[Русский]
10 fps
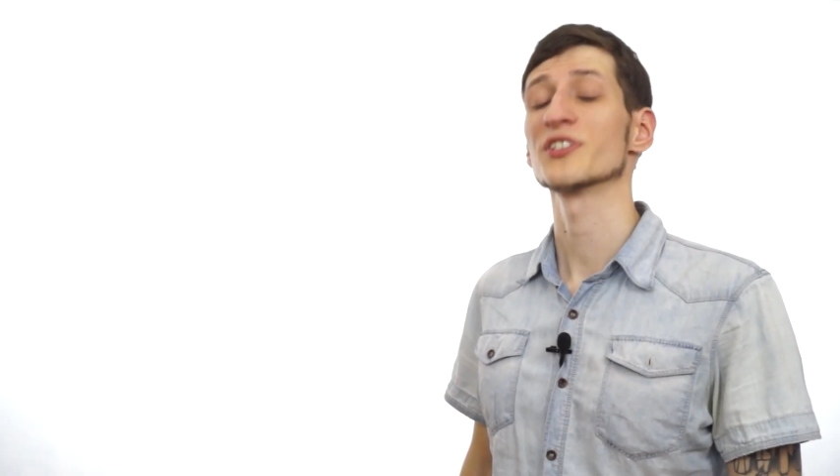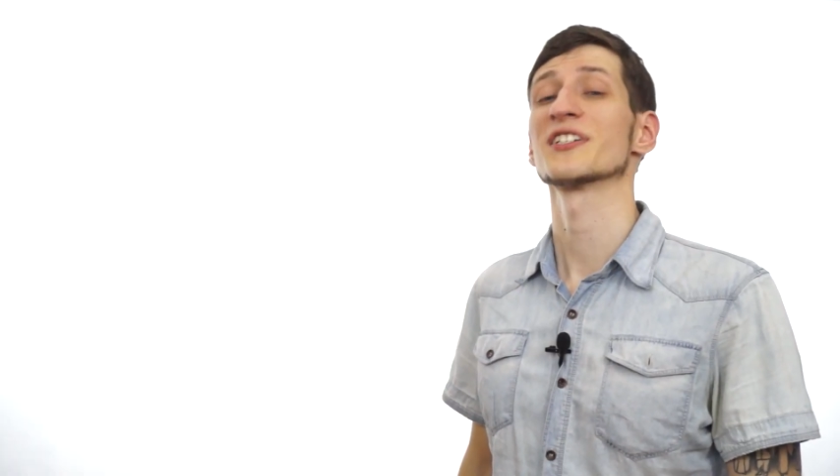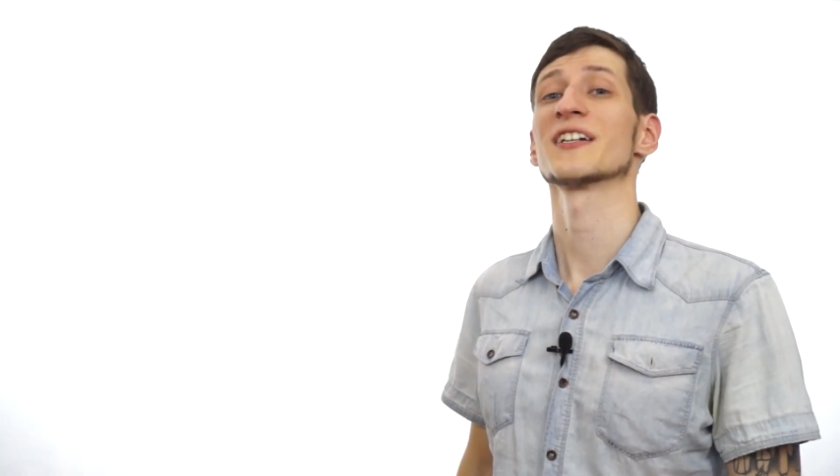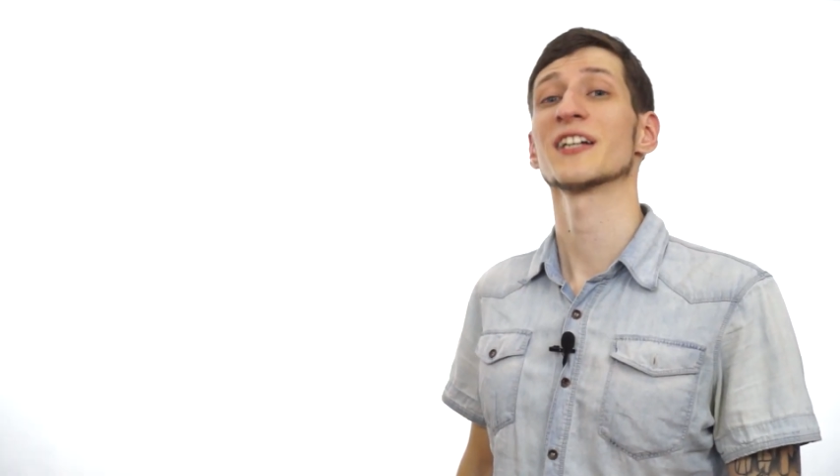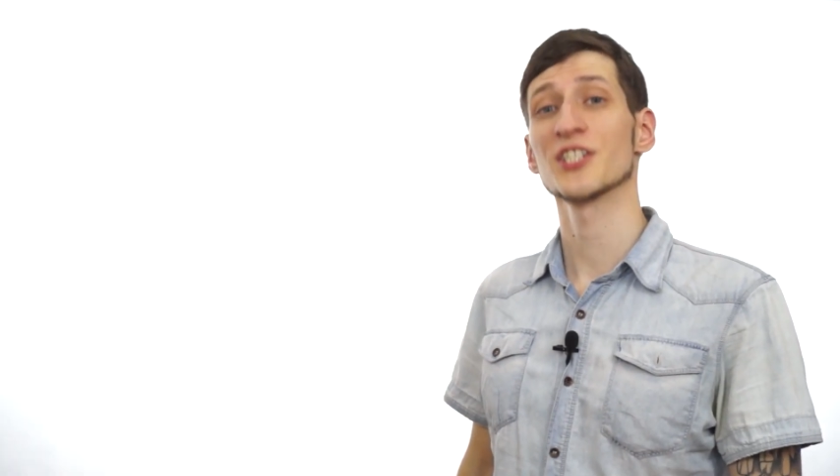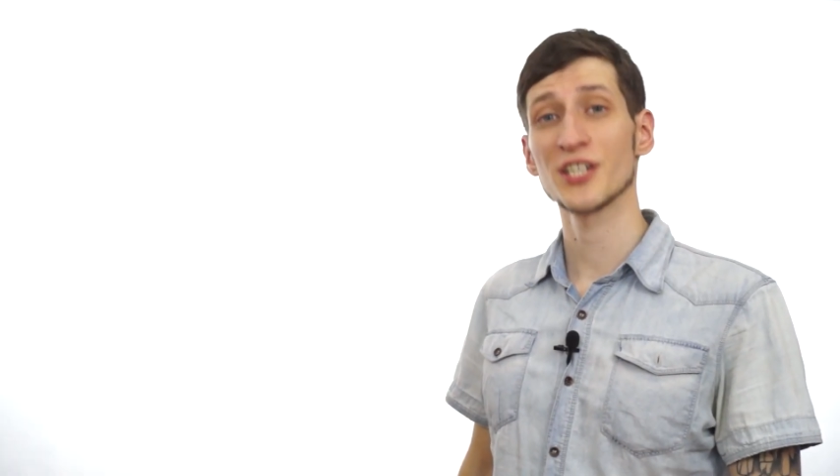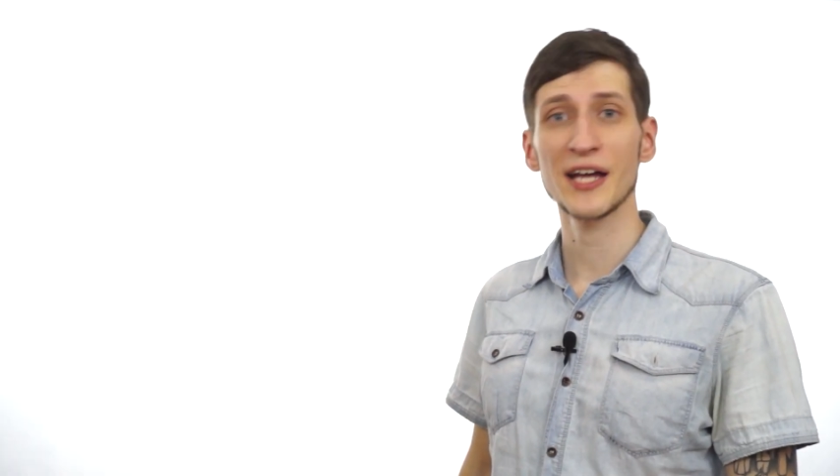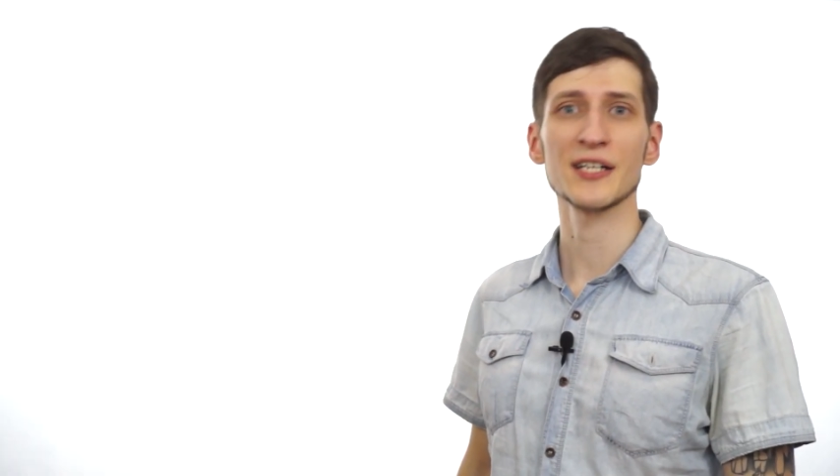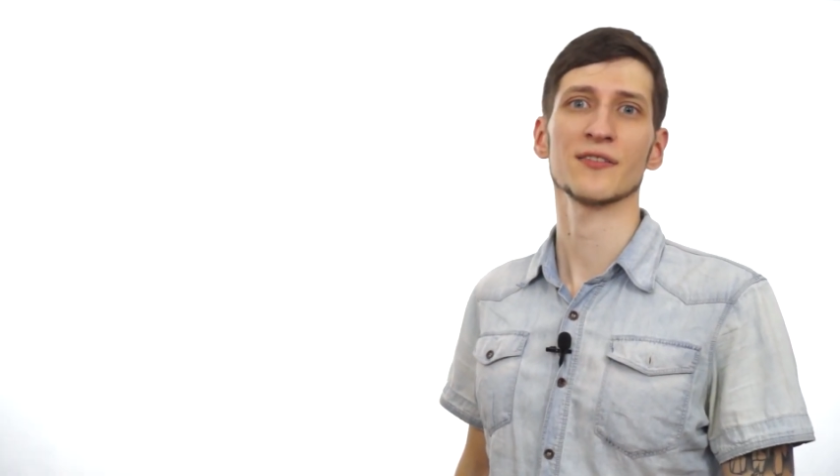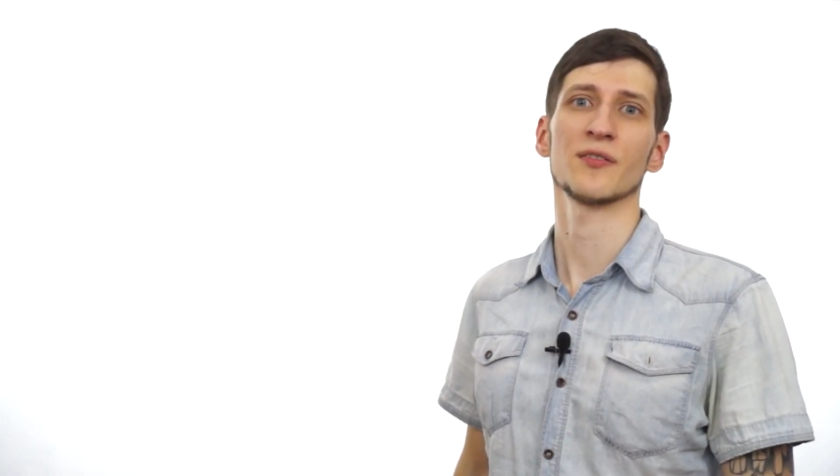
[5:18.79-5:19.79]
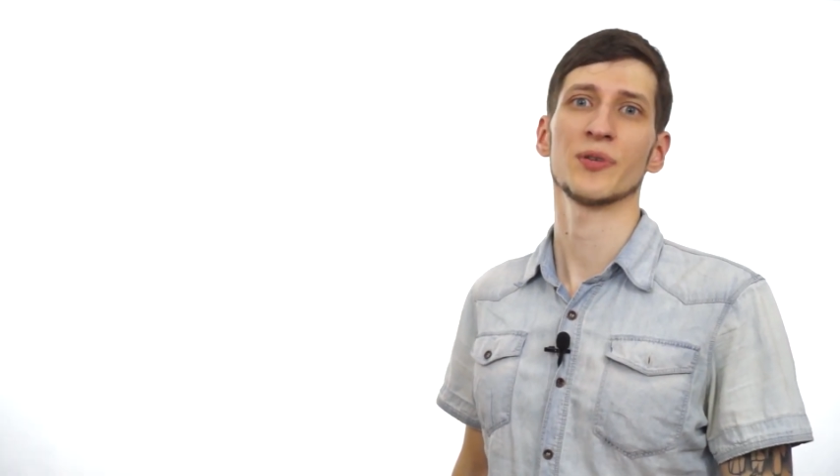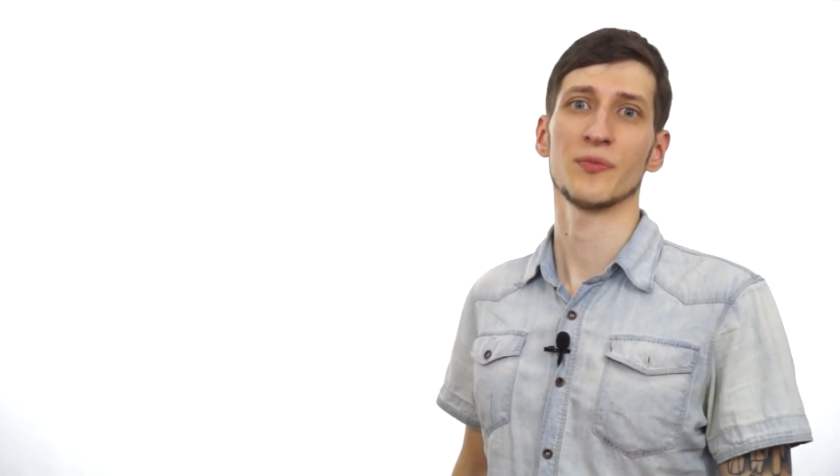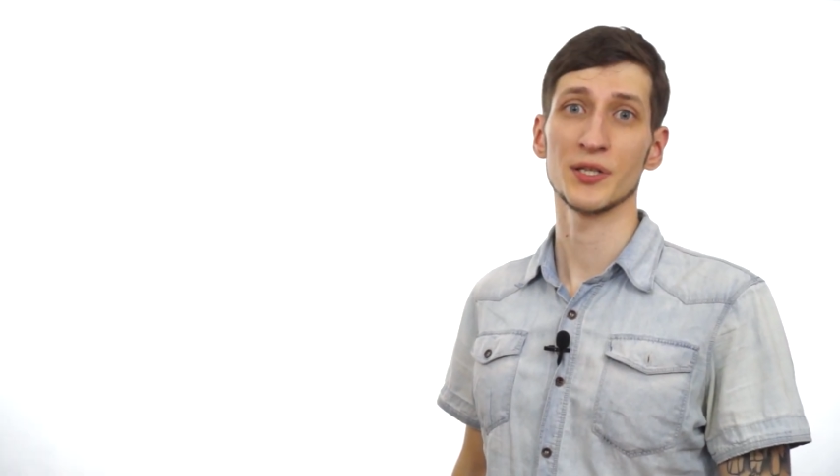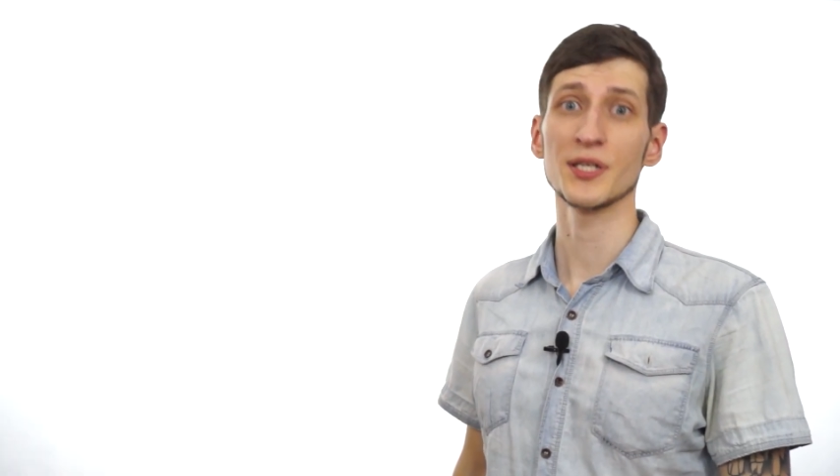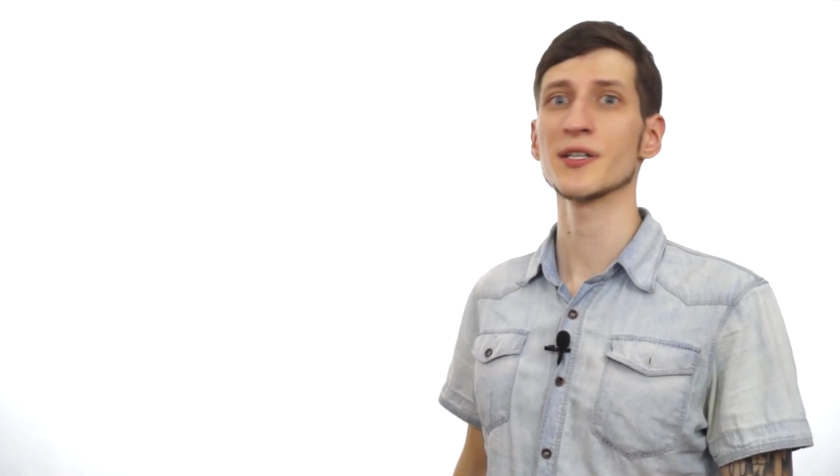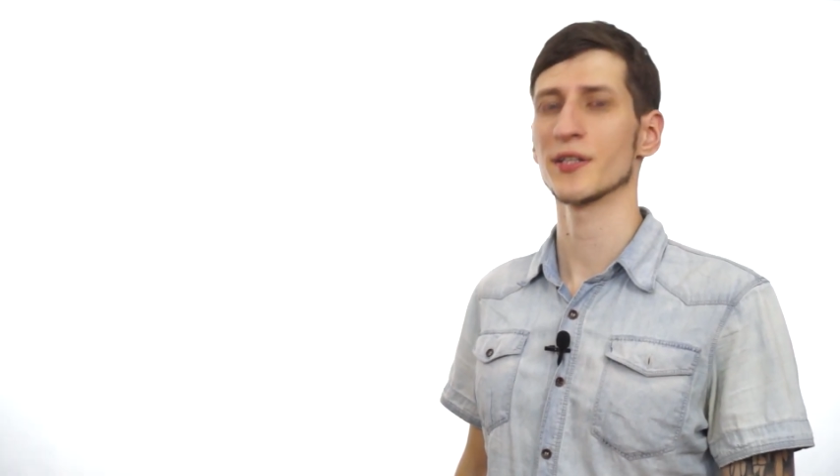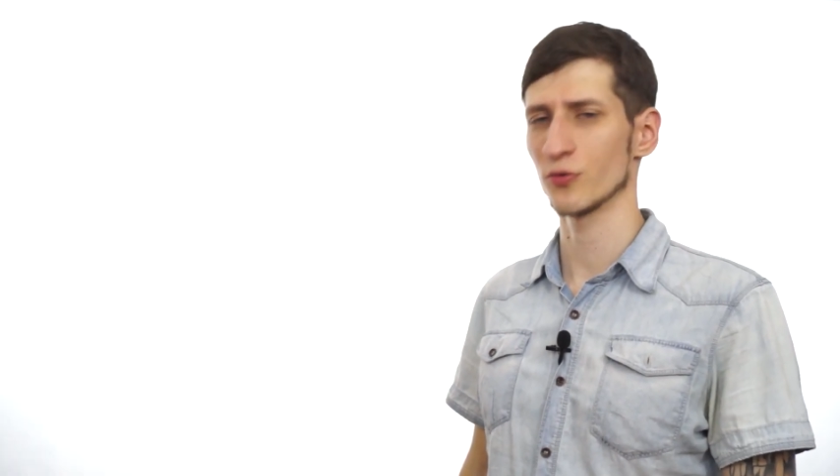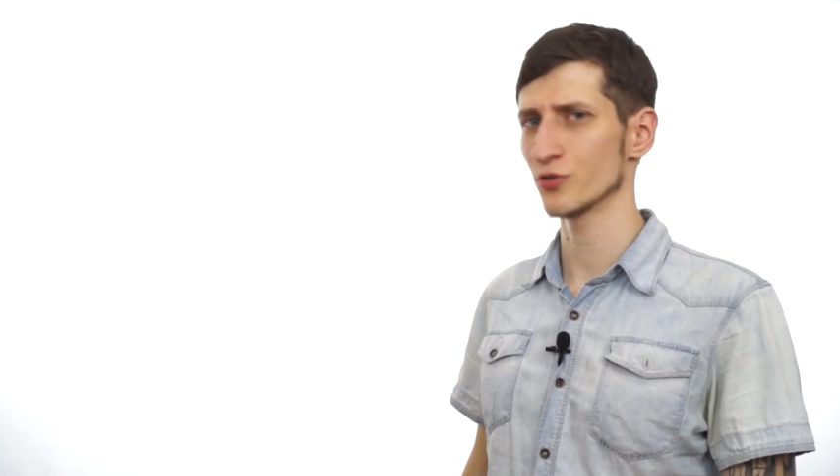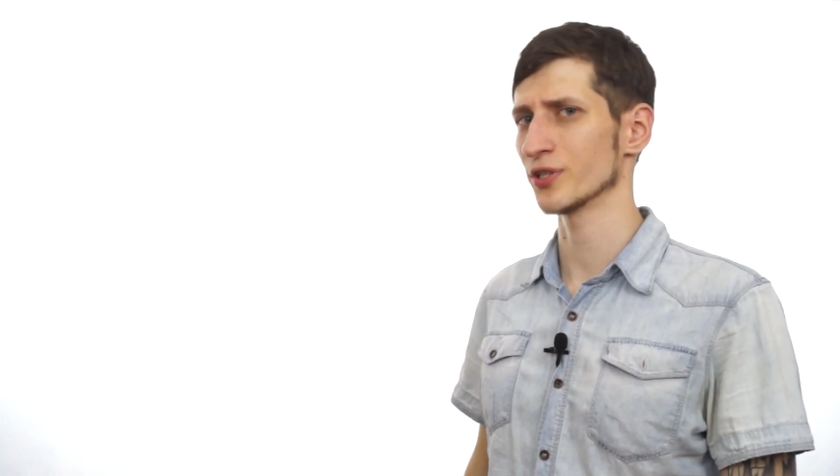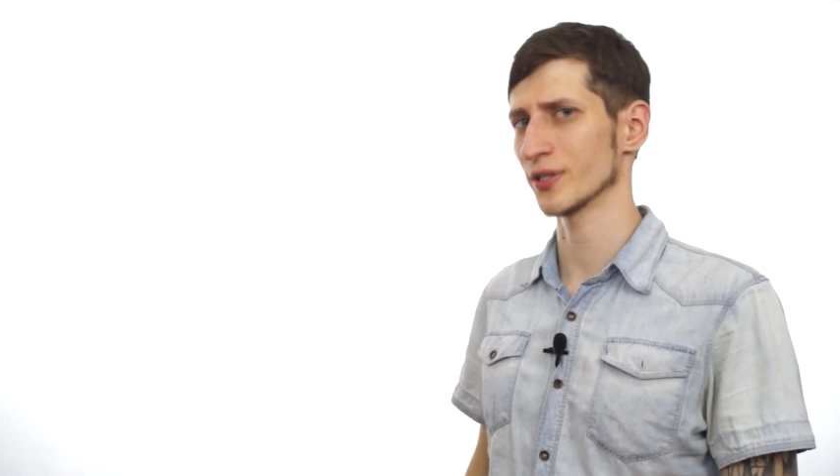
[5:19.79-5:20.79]
широчайшего применения
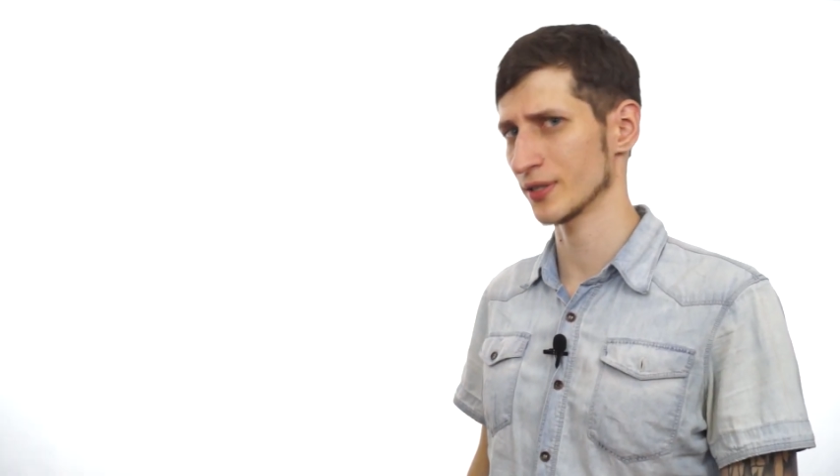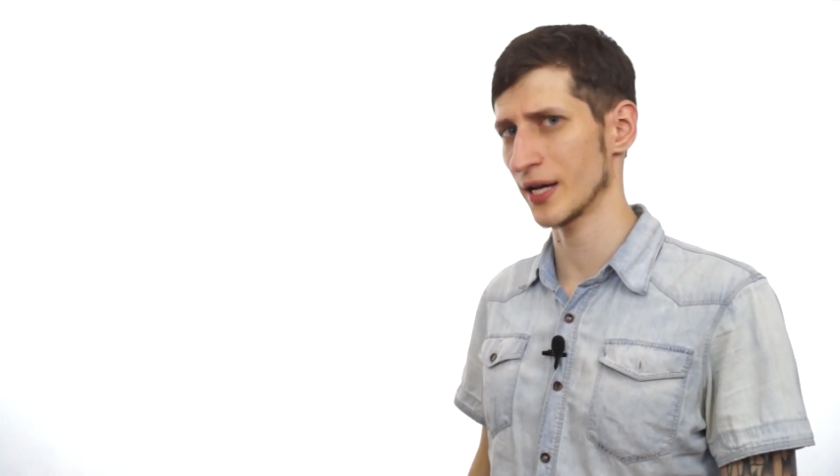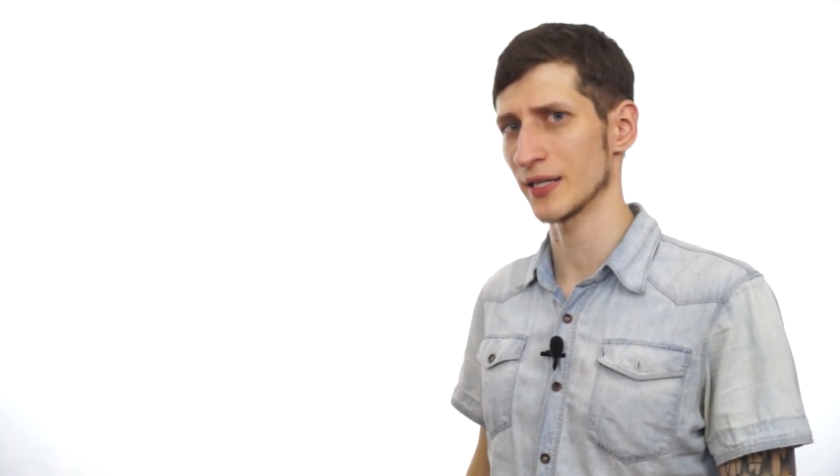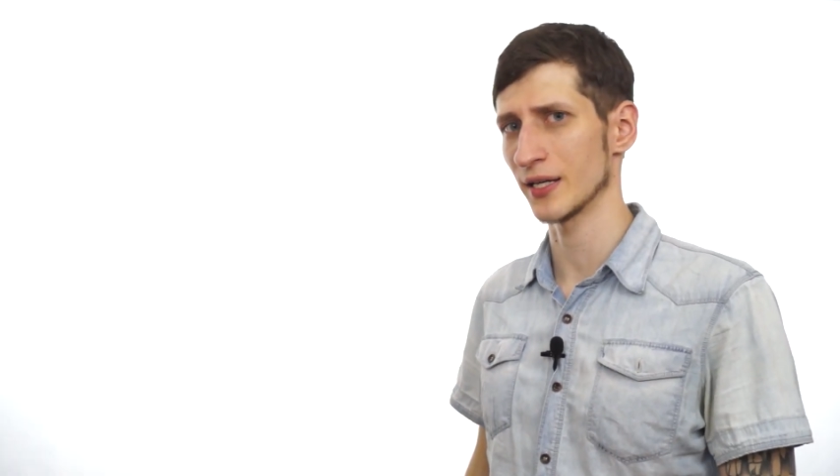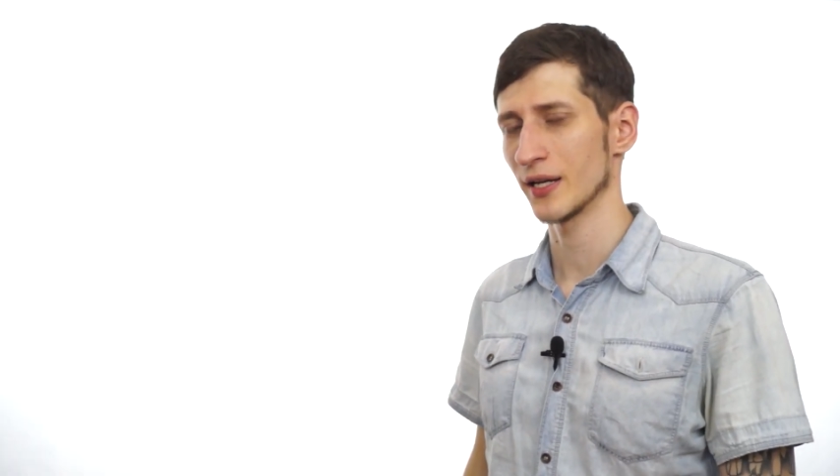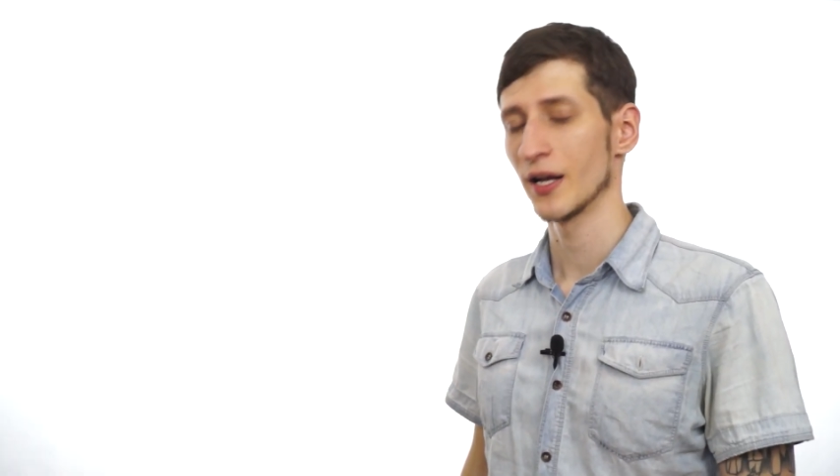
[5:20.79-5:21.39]
научных знаний,